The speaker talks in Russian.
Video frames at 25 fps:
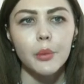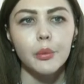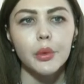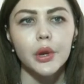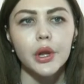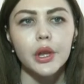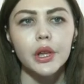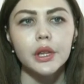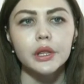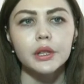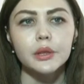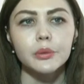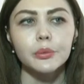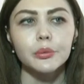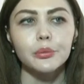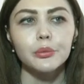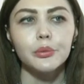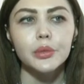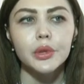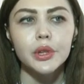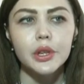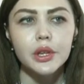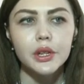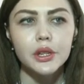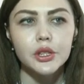При этом
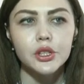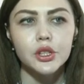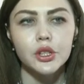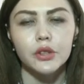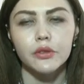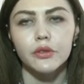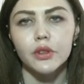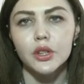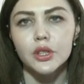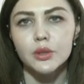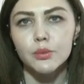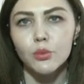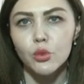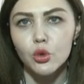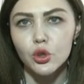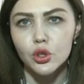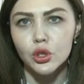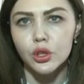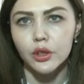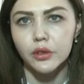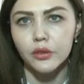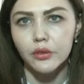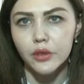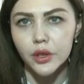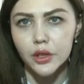перечень
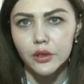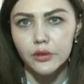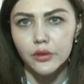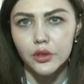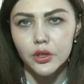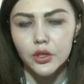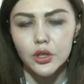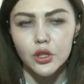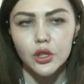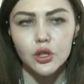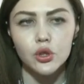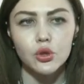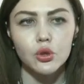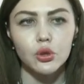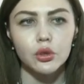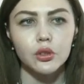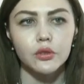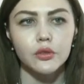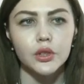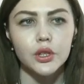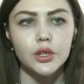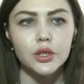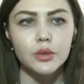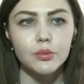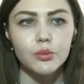возможных видов
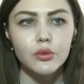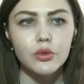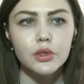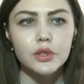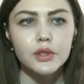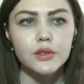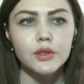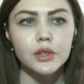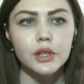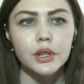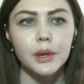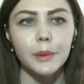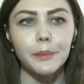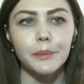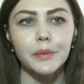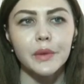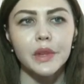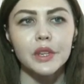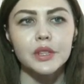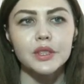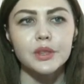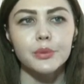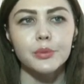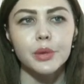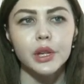разрешенного использования
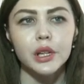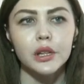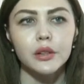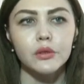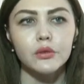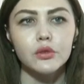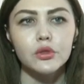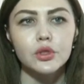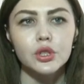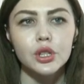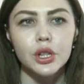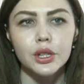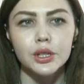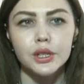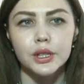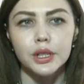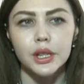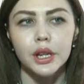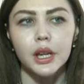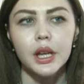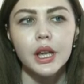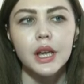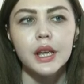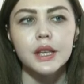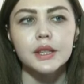земельного
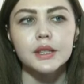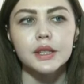участка